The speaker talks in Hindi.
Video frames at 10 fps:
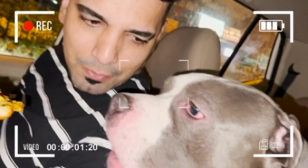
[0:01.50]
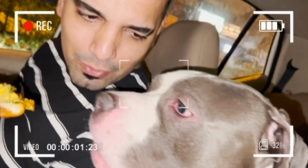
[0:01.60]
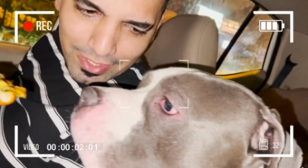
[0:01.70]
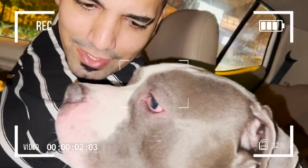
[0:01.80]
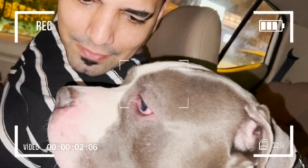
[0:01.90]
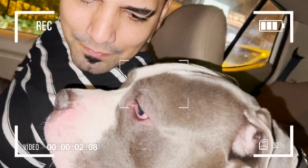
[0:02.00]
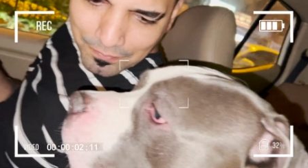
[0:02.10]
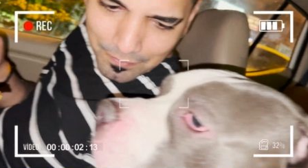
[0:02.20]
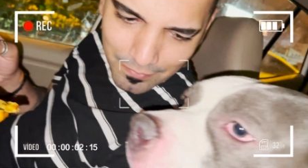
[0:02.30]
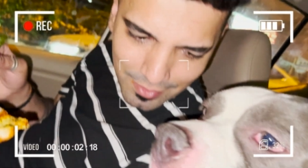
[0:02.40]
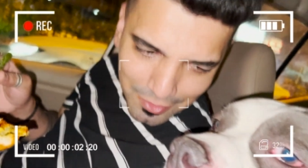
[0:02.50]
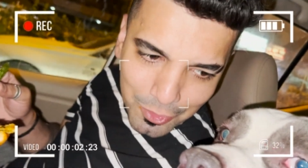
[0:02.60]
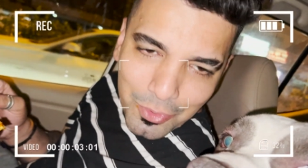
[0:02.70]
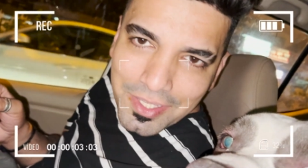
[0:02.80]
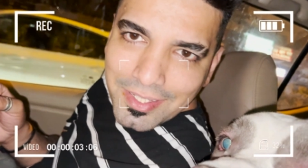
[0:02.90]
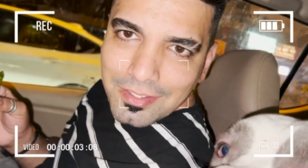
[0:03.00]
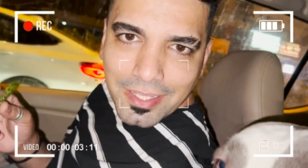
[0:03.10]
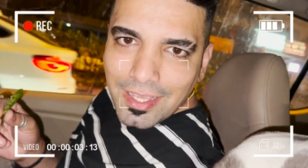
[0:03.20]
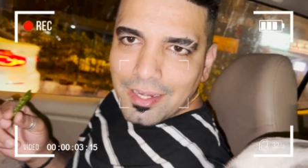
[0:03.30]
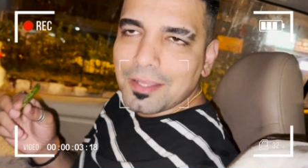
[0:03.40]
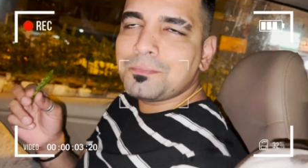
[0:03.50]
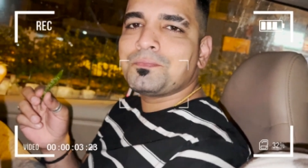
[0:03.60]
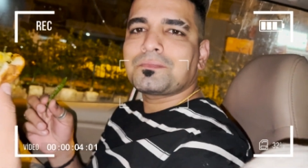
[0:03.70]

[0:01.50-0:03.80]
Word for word: पाव खाएगा नहीं खाना